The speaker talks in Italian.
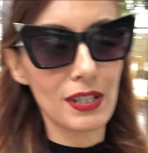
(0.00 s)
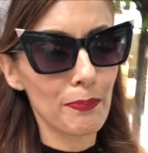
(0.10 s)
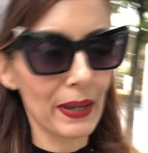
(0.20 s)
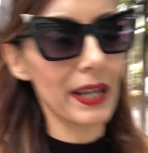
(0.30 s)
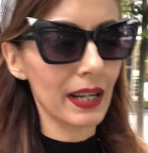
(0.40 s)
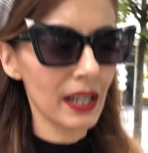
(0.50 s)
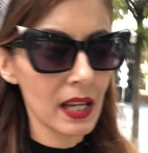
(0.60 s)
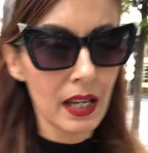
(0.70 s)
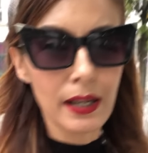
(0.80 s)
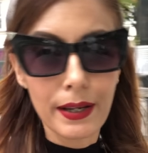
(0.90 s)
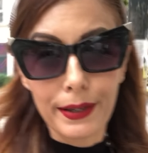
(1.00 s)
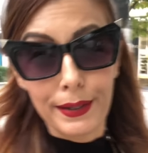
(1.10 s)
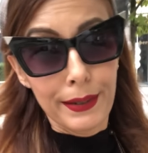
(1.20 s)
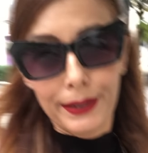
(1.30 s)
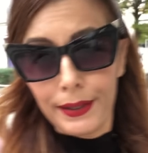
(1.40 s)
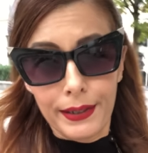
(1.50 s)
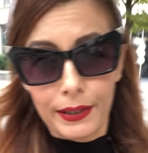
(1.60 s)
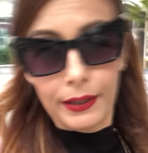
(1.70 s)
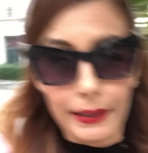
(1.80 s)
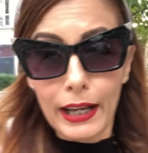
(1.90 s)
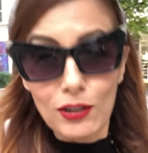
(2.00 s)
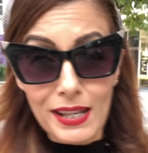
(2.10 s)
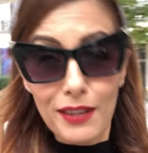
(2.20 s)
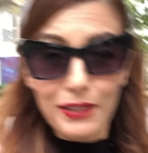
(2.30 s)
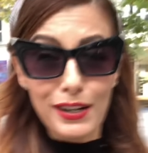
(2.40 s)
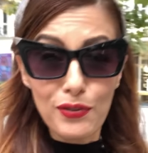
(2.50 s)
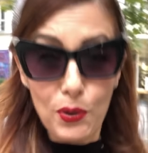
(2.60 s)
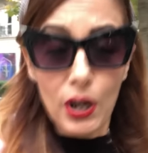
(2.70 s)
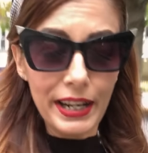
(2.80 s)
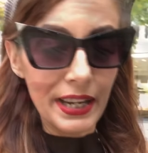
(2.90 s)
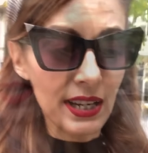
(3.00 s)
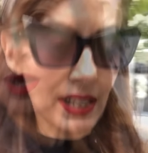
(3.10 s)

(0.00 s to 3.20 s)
sapere che cosa ne viene fuori.